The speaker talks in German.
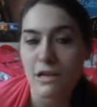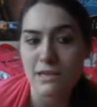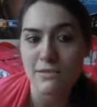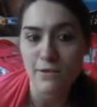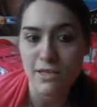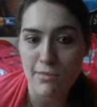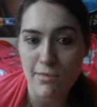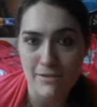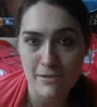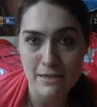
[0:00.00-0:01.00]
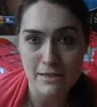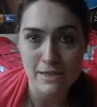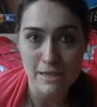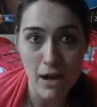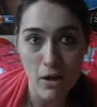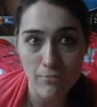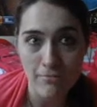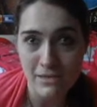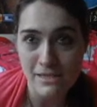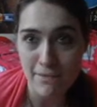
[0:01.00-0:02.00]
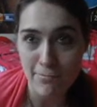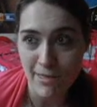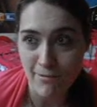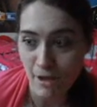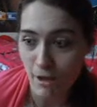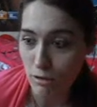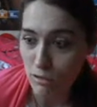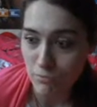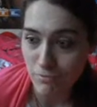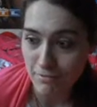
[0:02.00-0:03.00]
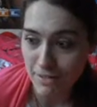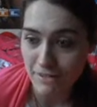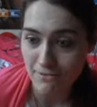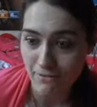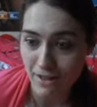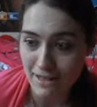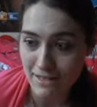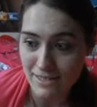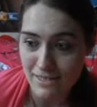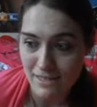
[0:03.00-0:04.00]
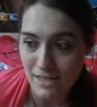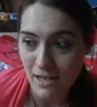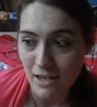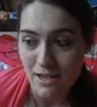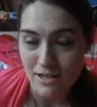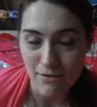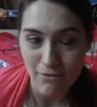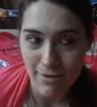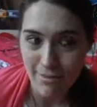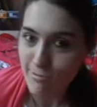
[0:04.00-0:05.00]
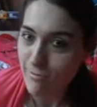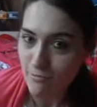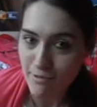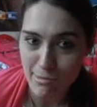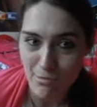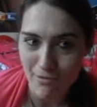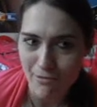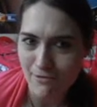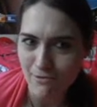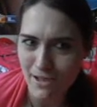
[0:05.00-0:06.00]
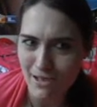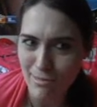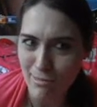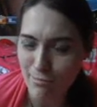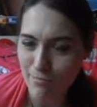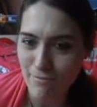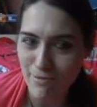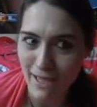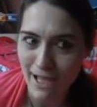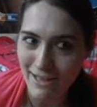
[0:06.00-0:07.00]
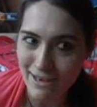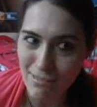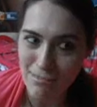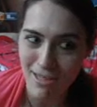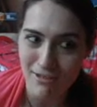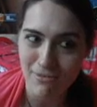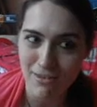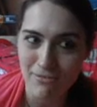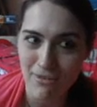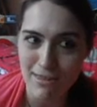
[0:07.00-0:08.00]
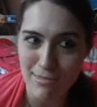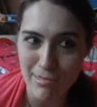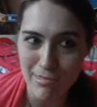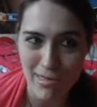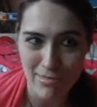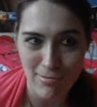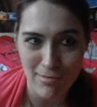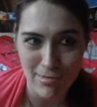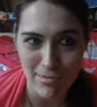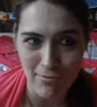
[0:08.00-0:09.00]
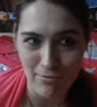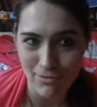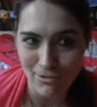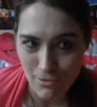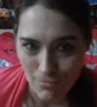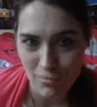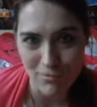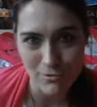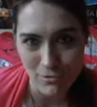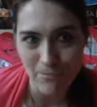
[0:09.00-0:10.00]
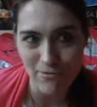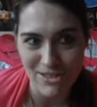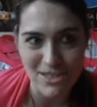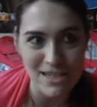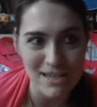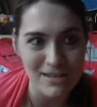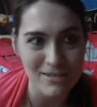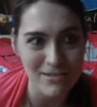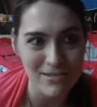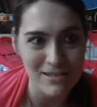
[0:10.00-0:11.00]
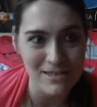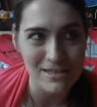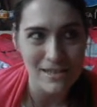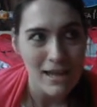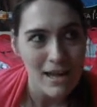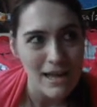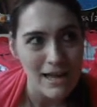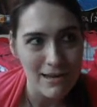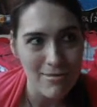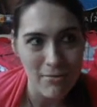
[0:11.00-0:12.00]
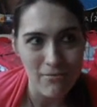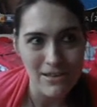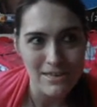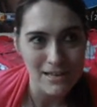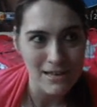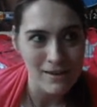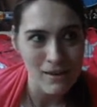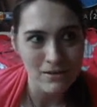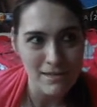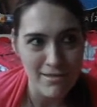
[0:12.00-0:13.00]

Ich wollte das natürlich nicht glauben und habe selber ausprobiert, weil ich der festen Überzeugung war, dass das bei mir ja anders sein wird, weil es ist ja so, es ist ja von Typ zu Typ verschieden und deshalb war ich dann auch